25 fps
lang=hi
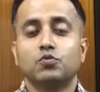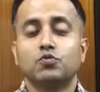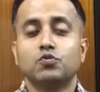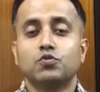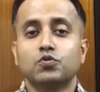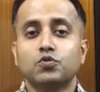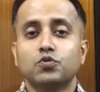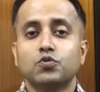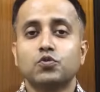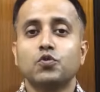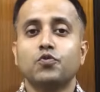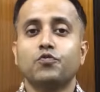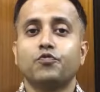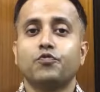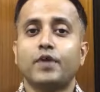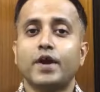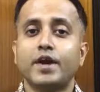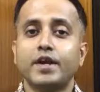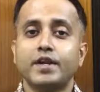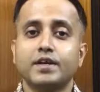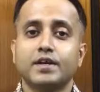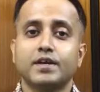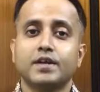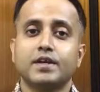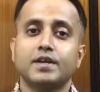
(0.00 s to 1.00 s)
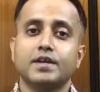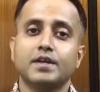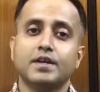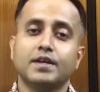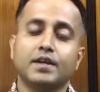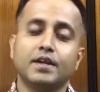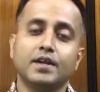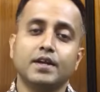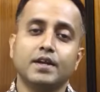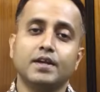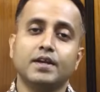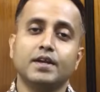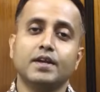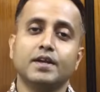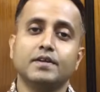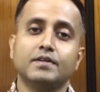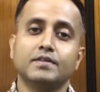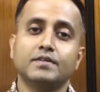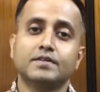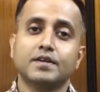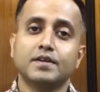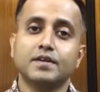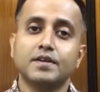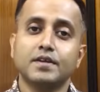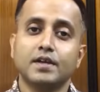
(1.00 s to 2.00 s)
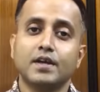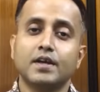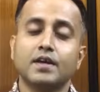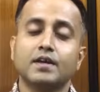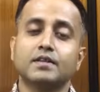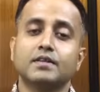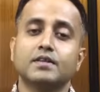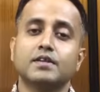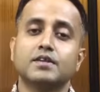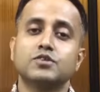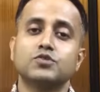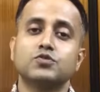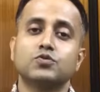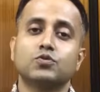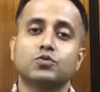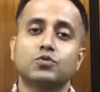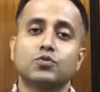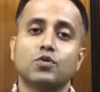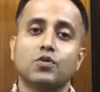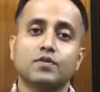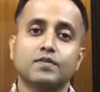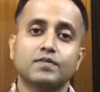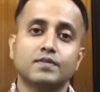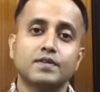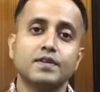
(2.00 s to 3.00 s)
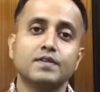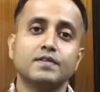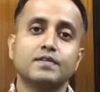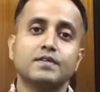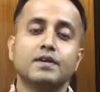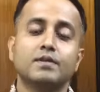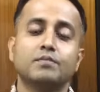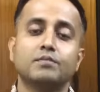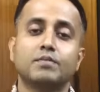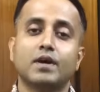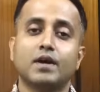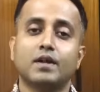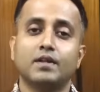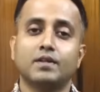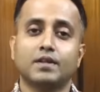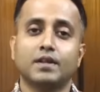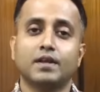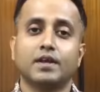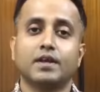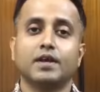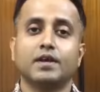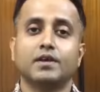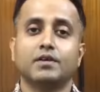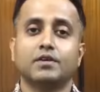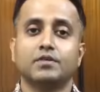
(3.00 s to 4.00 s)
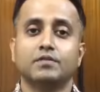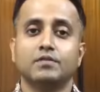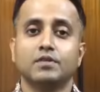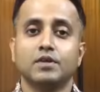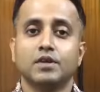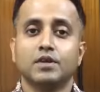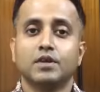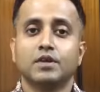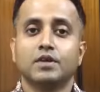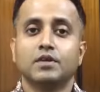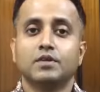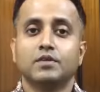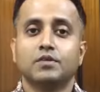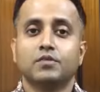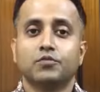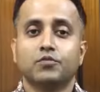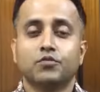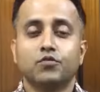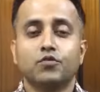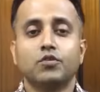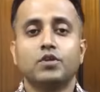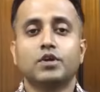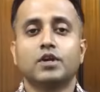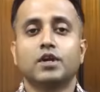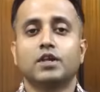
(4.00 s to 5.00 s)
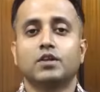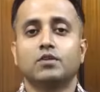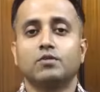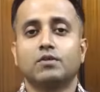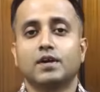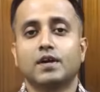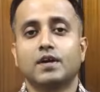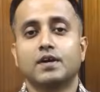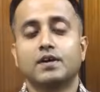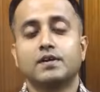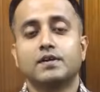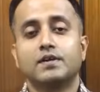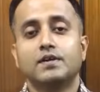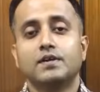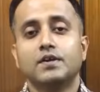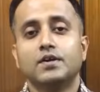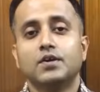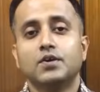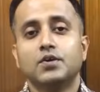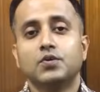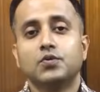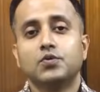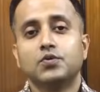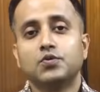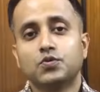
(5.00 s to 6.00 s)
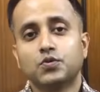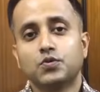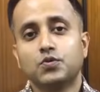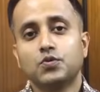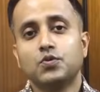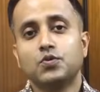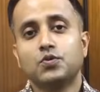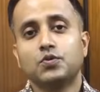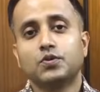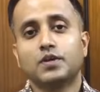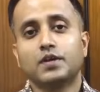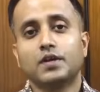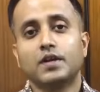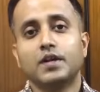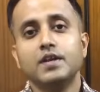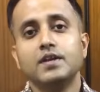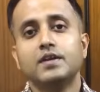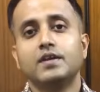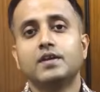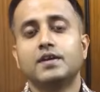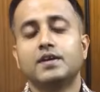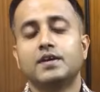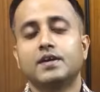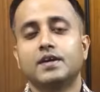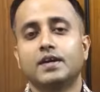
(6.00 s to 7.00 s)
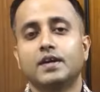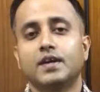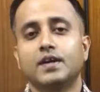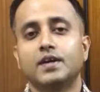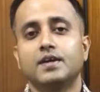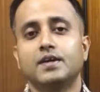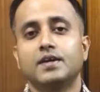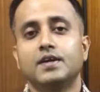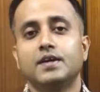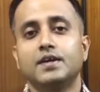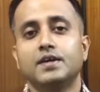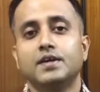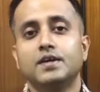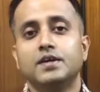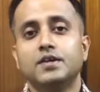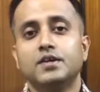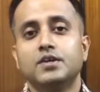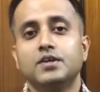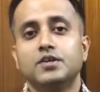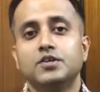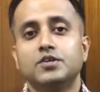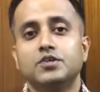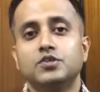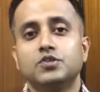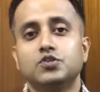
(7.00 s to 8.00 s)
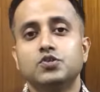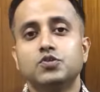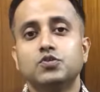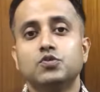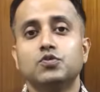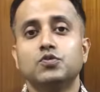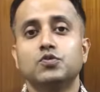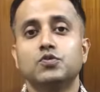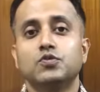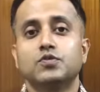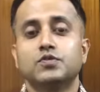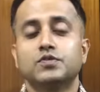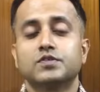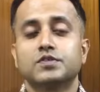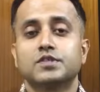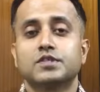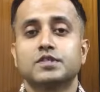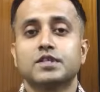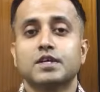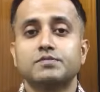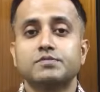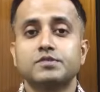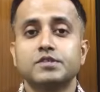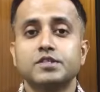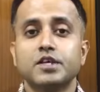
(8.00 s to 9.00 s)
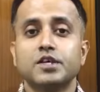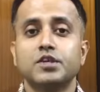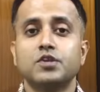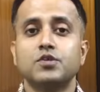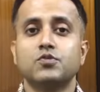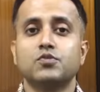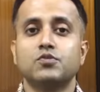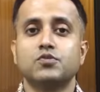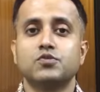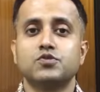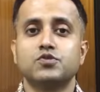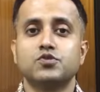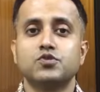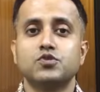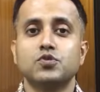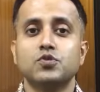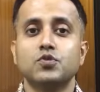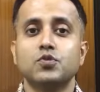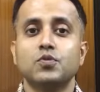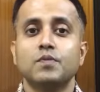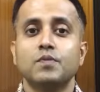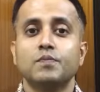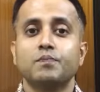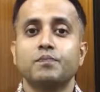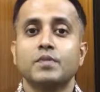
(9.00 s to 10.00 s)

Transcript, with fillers: उसको फाइट करने के लिए शरीर के अंदर जो टॉक्सिन्स हम डालते हैं फूड के दौरान उसको क्लीन करने के लिए जो सब्सटीट्यूट जो